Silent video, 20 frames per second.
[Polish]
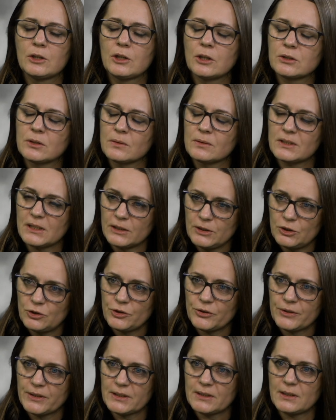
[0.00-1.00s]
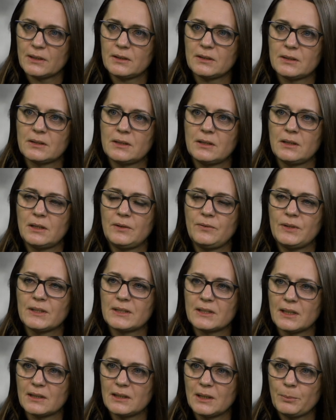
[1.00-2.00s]
to są zaniżone statystyki,
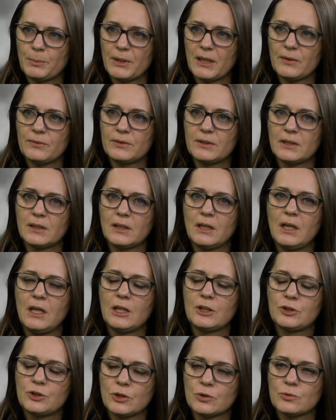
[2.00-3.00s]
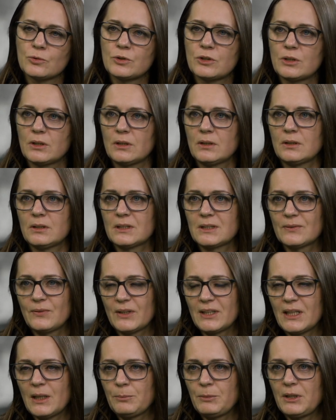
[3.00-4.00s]
więc tak naprawdę ciąż e, z
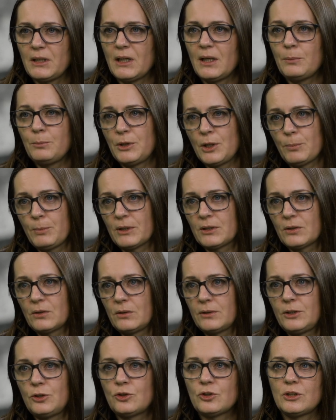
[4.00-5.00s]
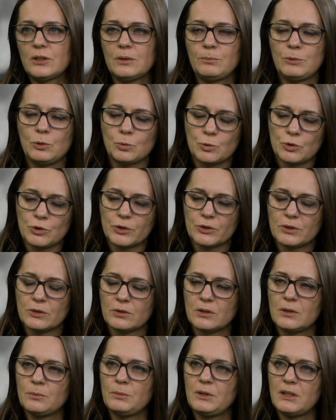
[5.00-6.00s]
wadami embriopatologicznymi
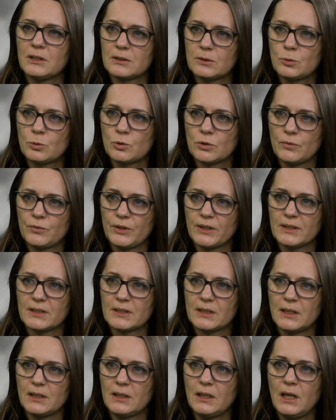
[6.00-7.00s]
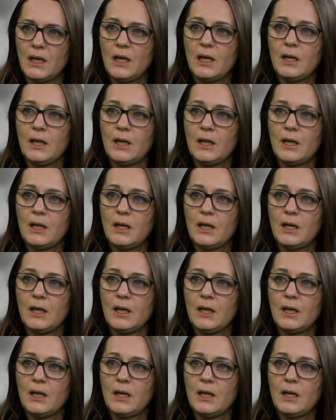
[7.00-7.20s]
uszkodzonymi jest dużo więcej.